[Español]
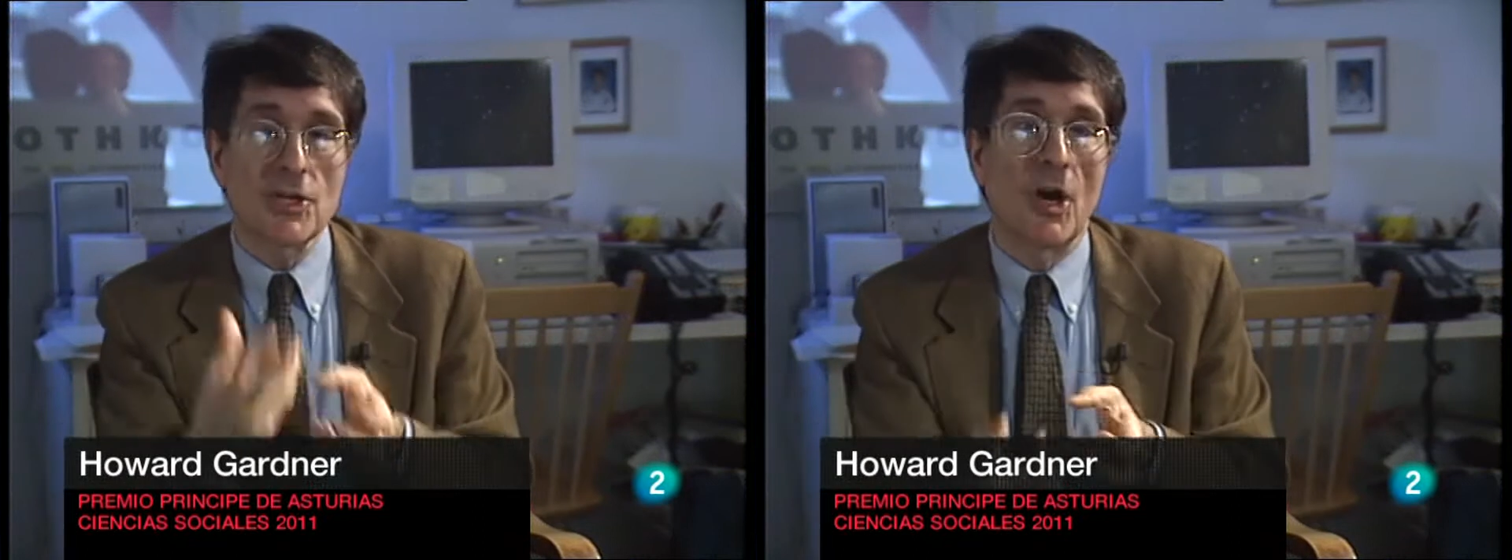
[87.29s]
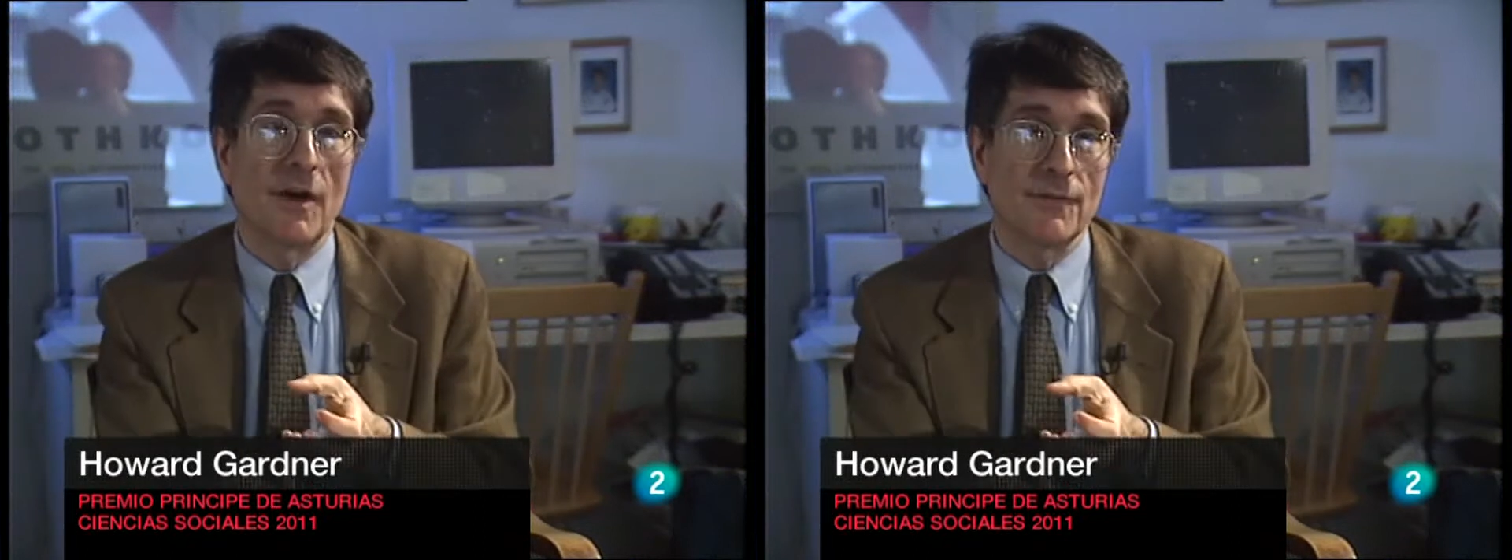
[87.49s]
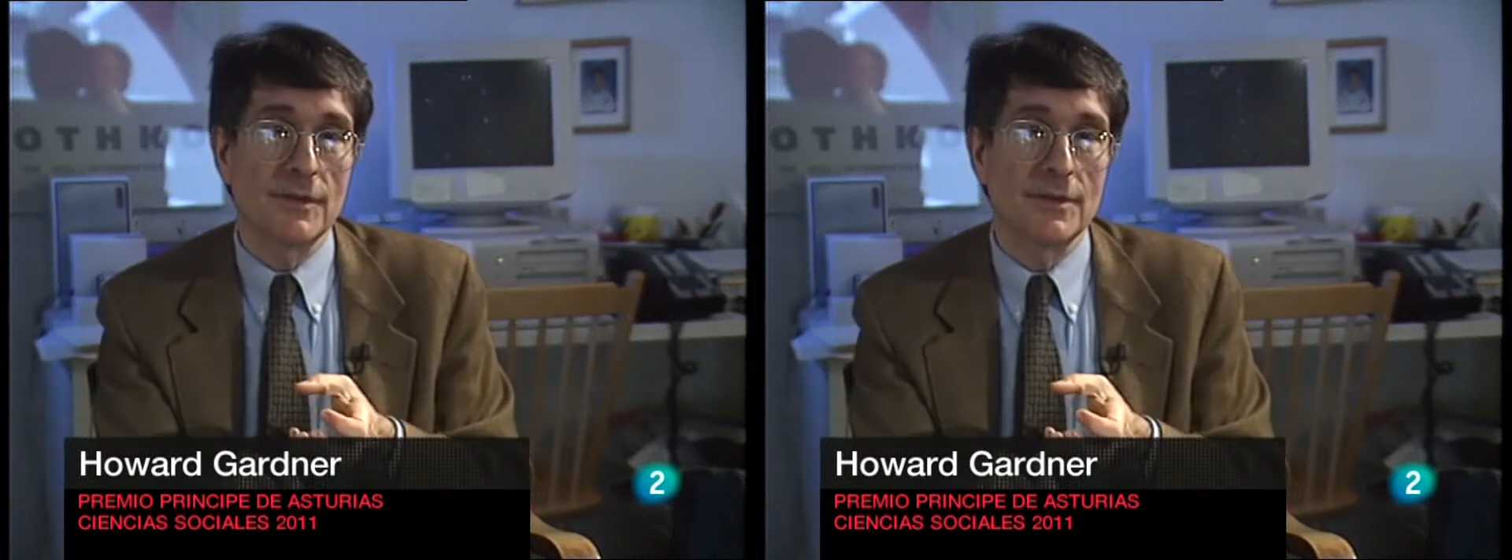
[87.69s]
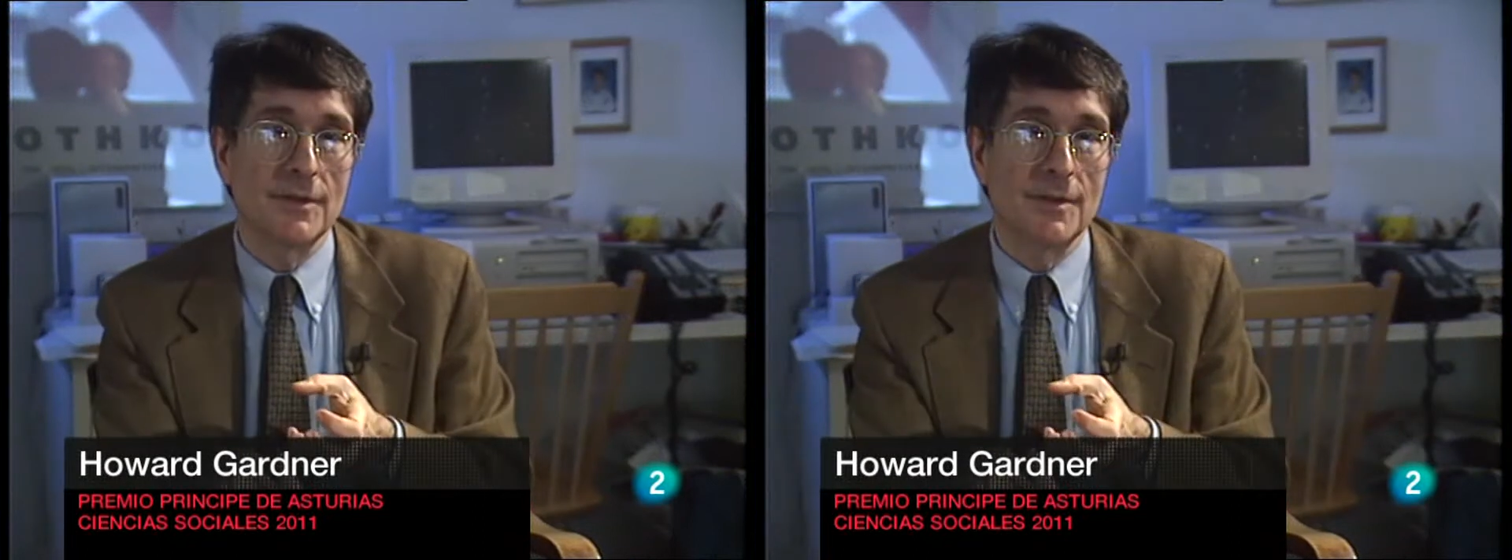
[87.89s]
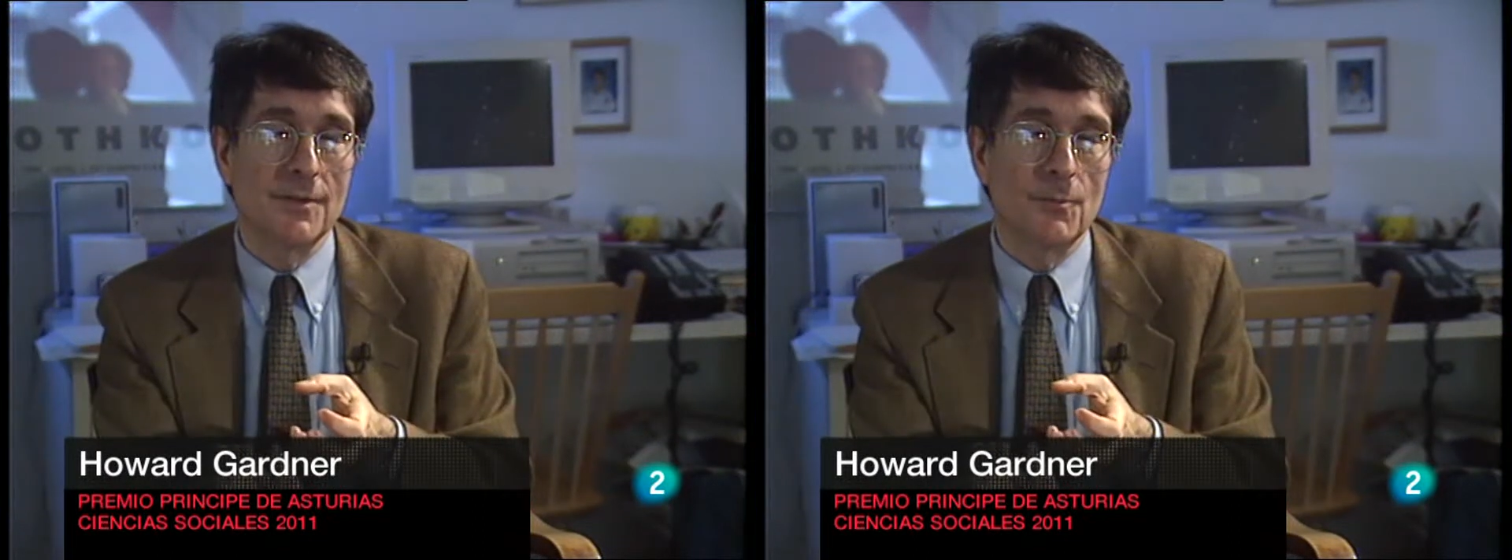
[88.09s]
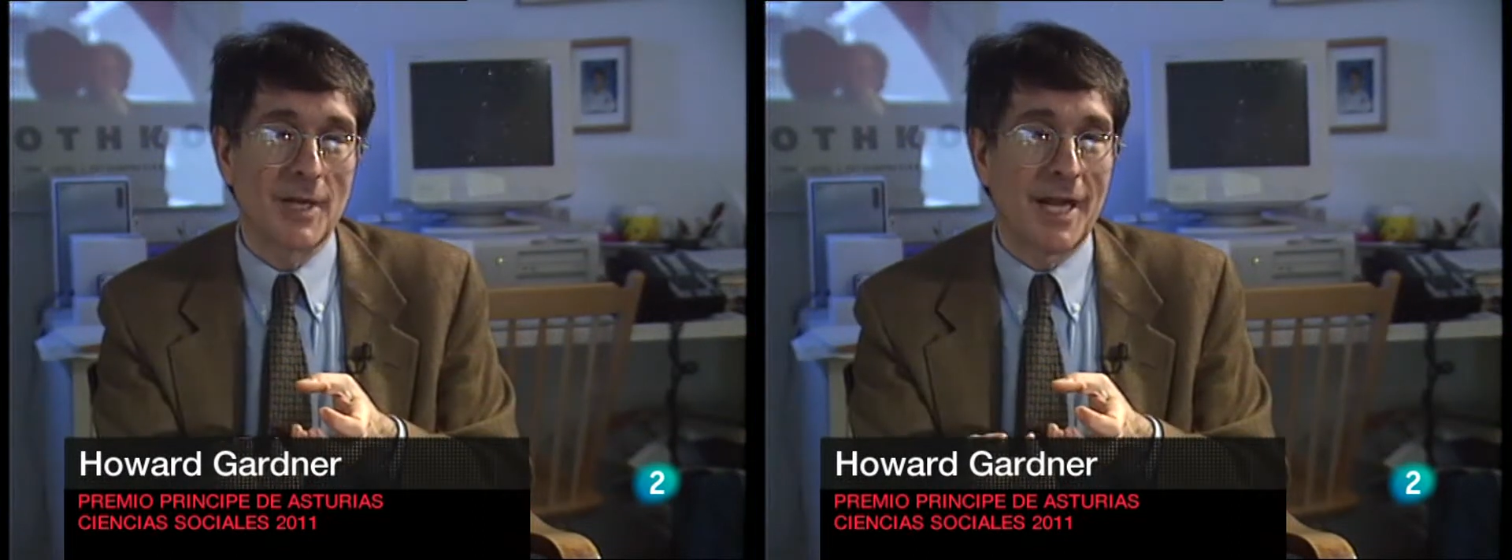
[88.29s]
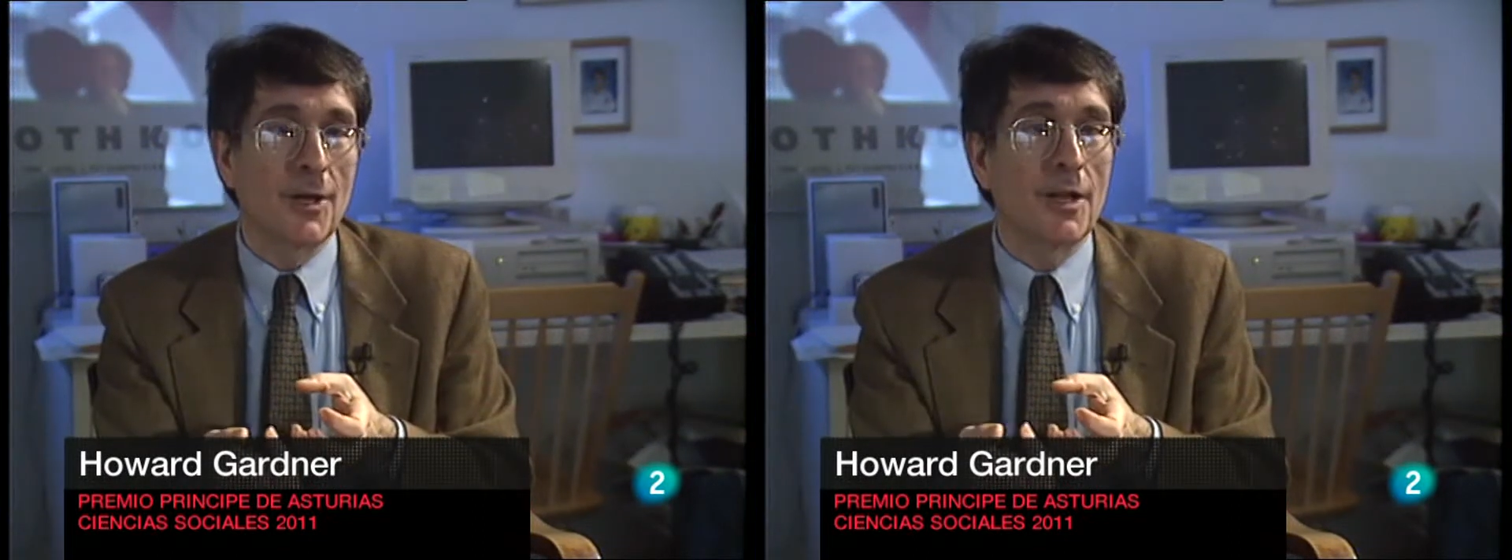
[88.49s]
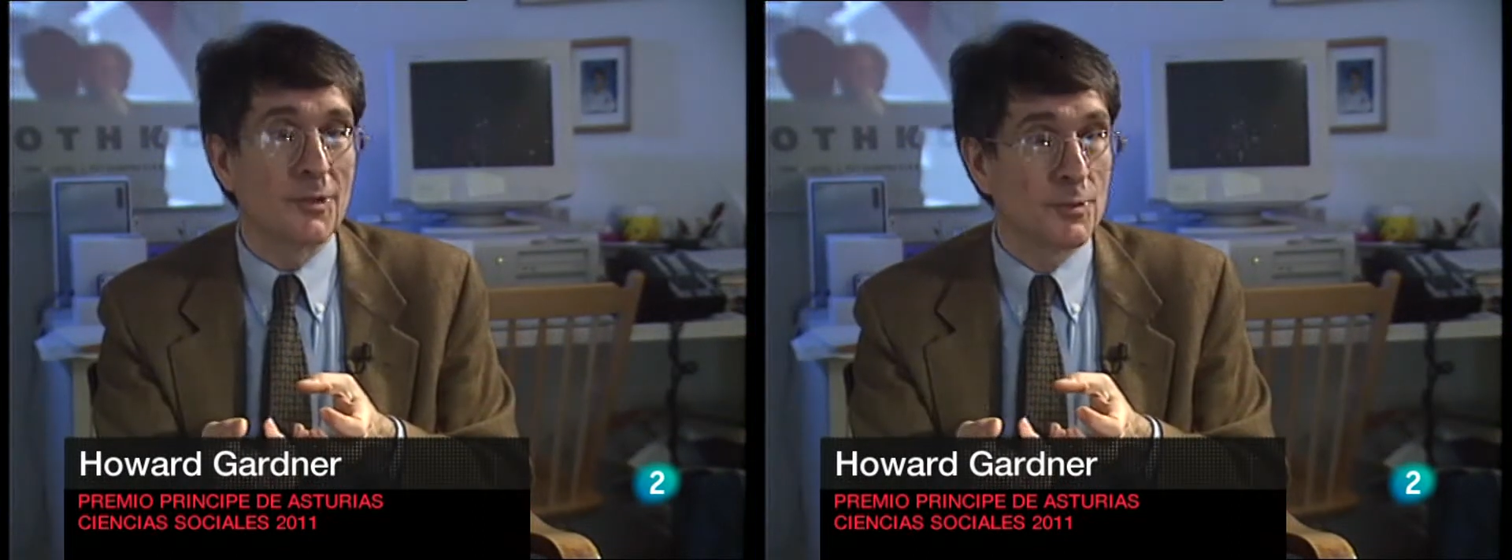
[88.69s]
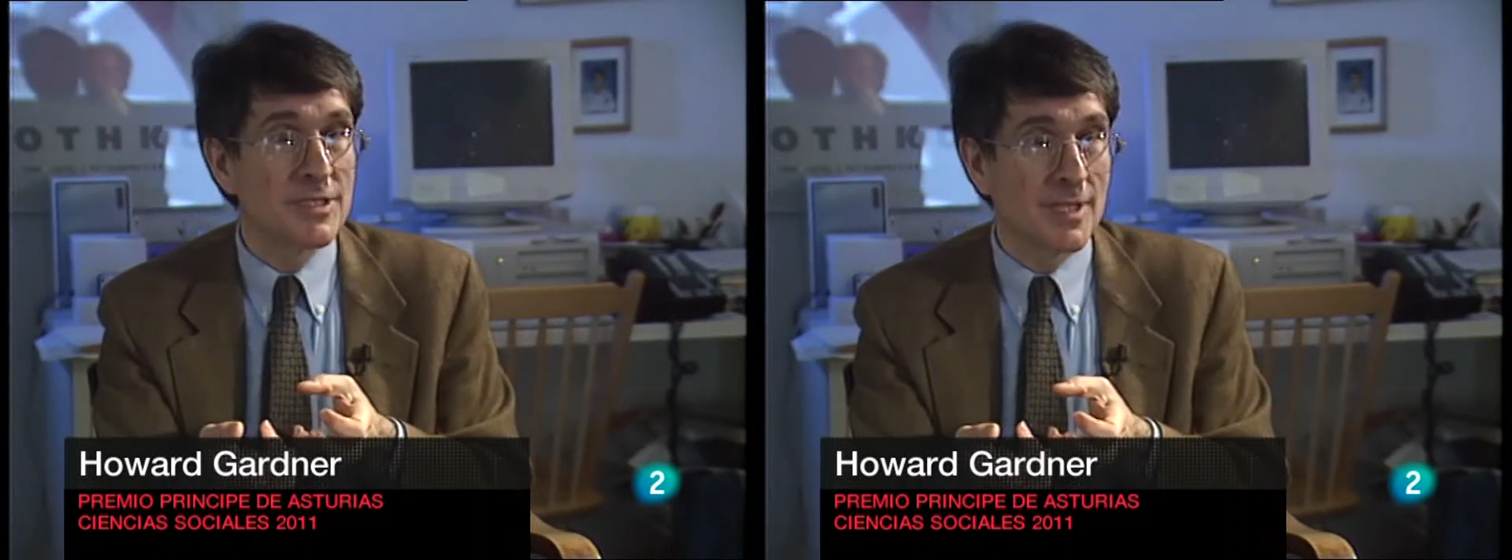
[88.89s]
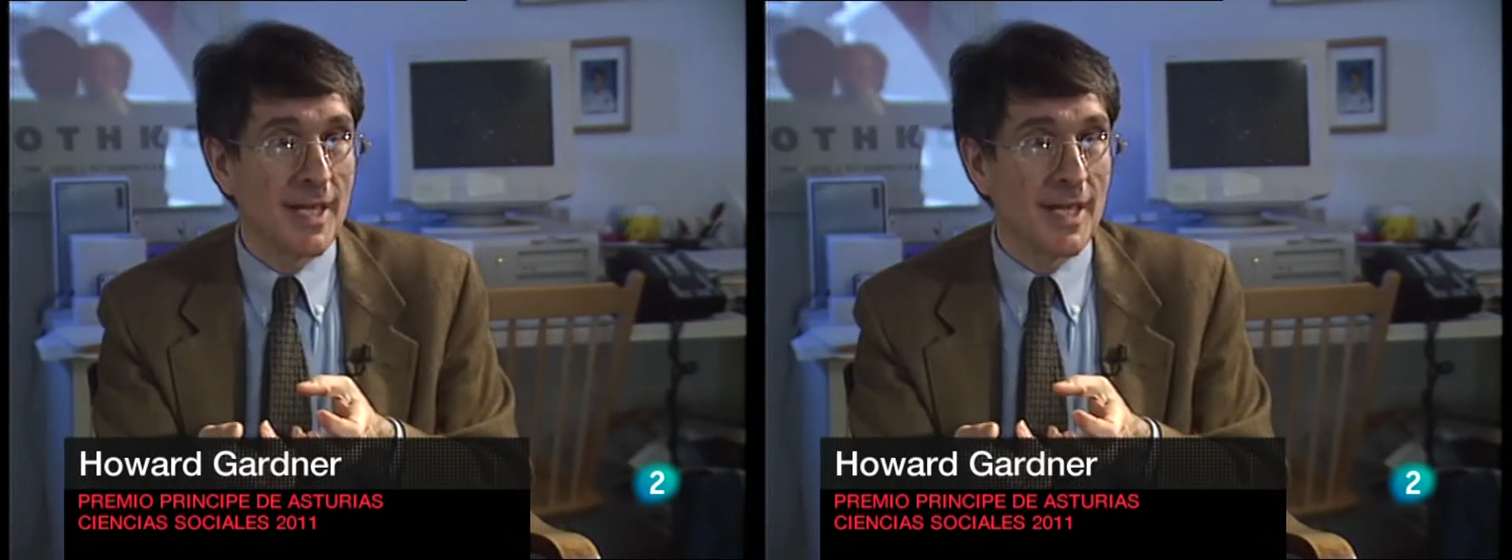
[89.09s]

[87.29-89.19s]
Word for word: experiencia cristalizadora,